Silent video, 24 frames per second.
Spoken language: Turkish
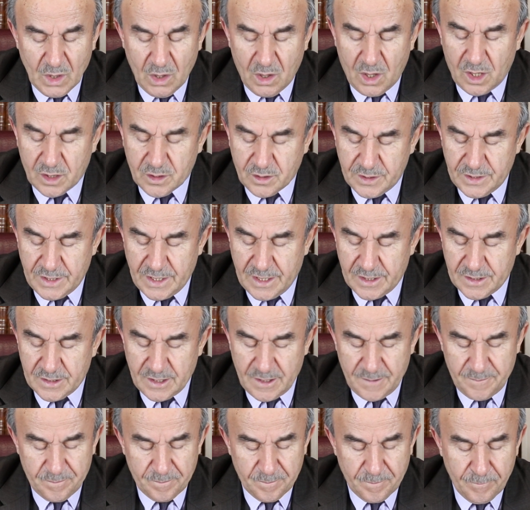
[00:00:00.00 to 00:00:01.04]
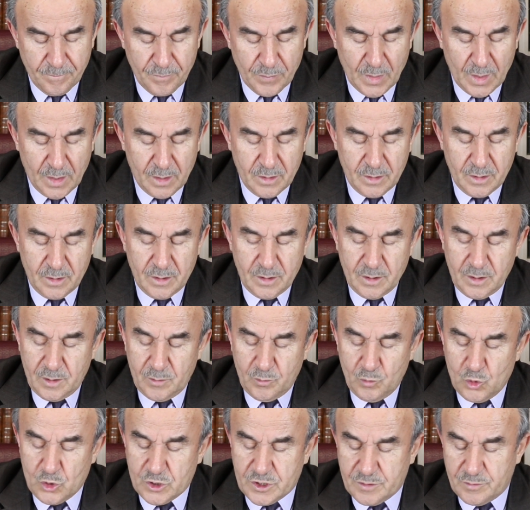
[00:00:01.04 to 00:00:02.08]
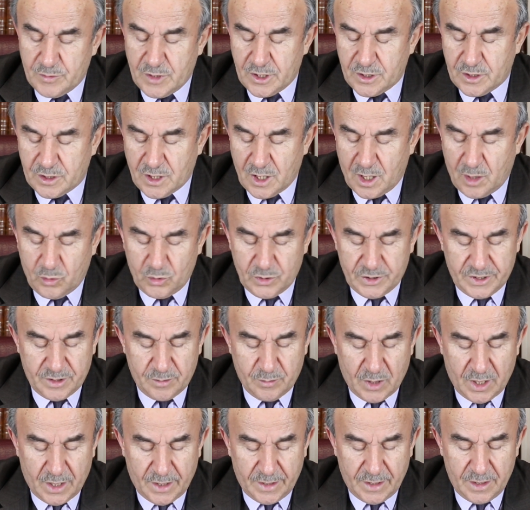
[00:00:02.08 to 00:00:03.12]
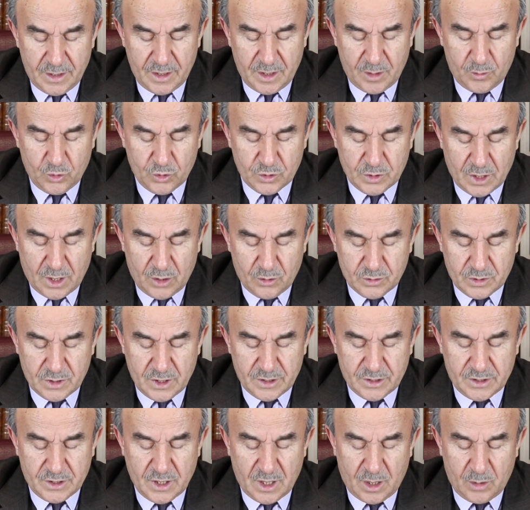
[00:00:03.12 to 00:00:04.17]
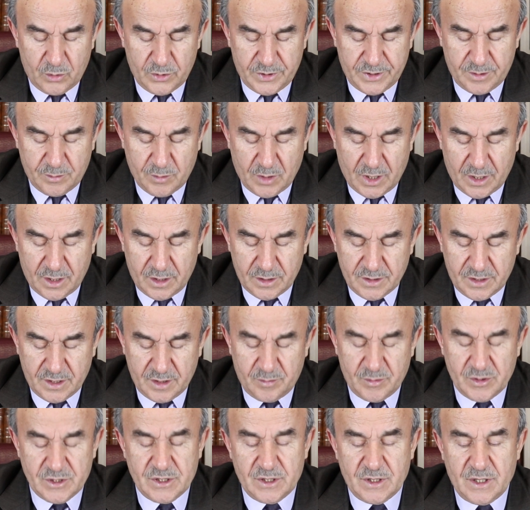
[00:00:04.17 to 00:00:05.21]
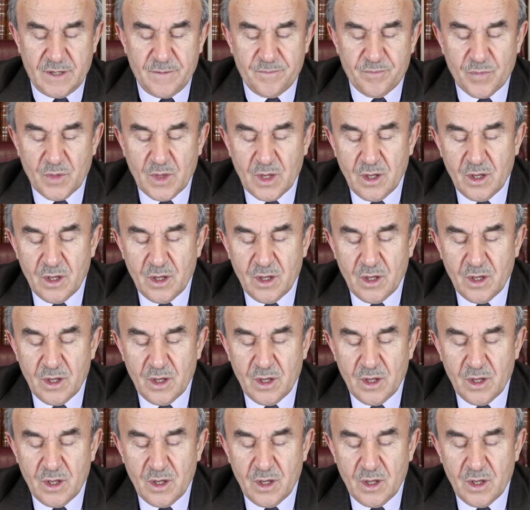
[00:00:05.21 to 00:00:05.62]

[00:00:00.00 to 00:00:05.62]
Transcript: 6 yerde. Müslim'de Kitabul İmare, Ebu Davud'da Kitabul İmare, Tirmizi'de